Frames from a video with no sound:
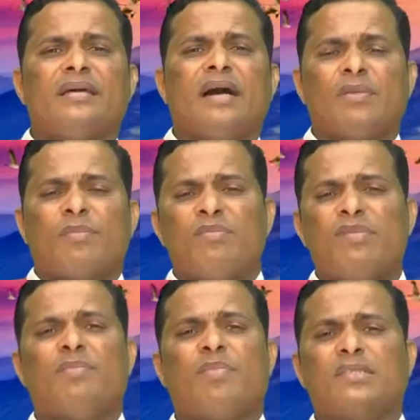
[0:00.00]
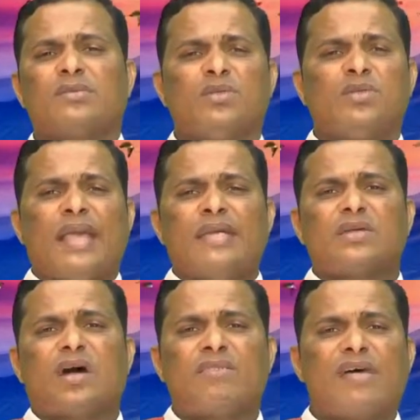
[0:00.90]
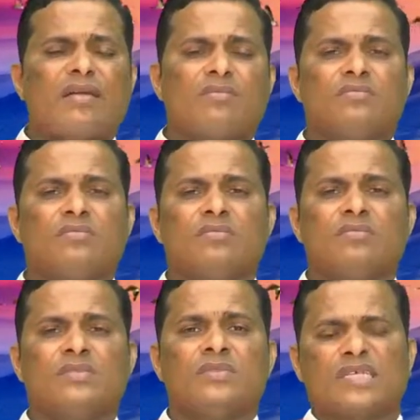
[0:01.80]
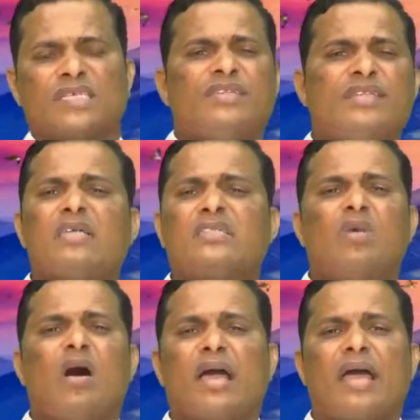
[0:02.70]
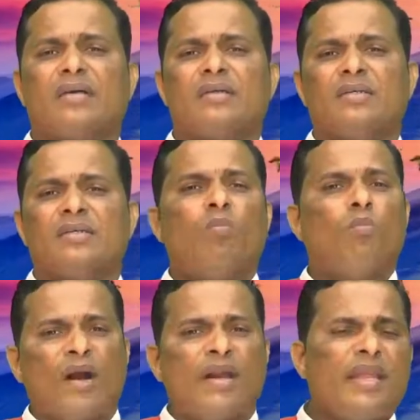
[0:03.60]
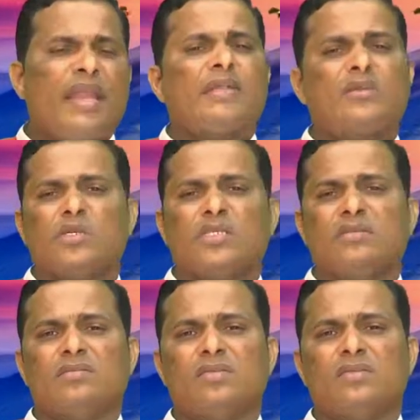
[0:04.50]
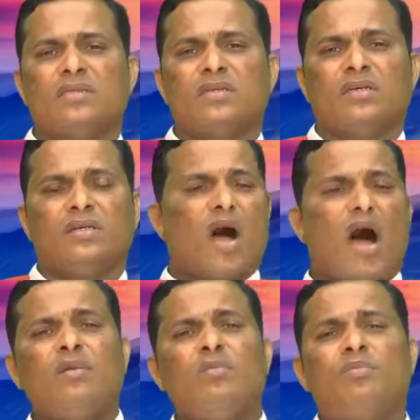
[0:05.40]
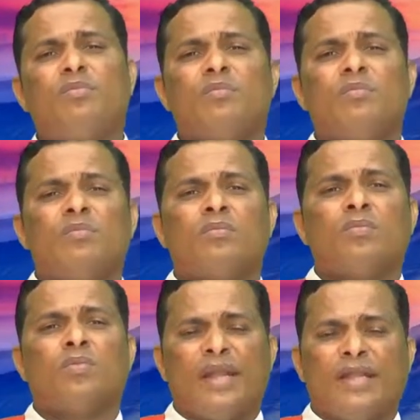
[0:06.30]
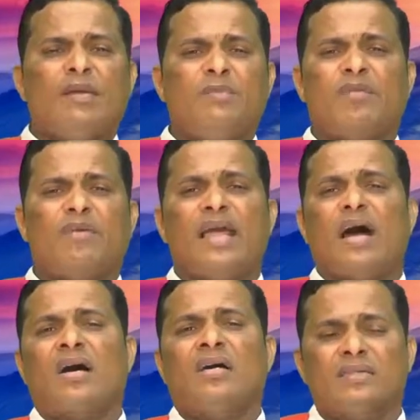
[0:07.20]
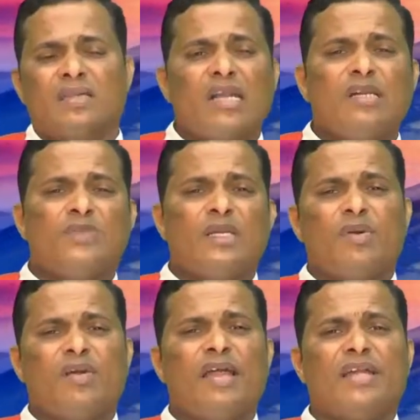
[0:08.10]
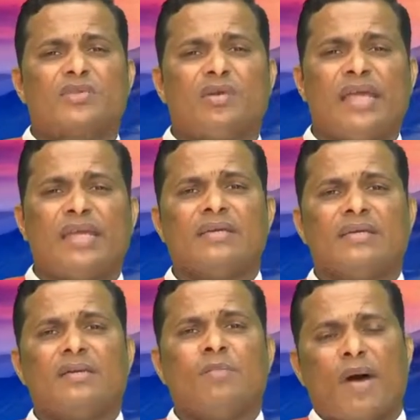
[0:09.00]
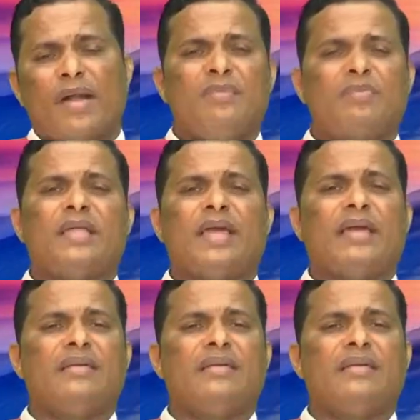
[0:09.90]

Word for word: அந்த பெண்மணியை பார்த்த பொழுது ஏசு ஆண்டவர் சற்று வித்தியாசமாக மனித நேயத்தோடு யாரும் உன்னை தீர்ப்பிடவில்லையா நானும் தீர்ப்பிடவில்லை என்று சொல்லி மன்னிப்பதை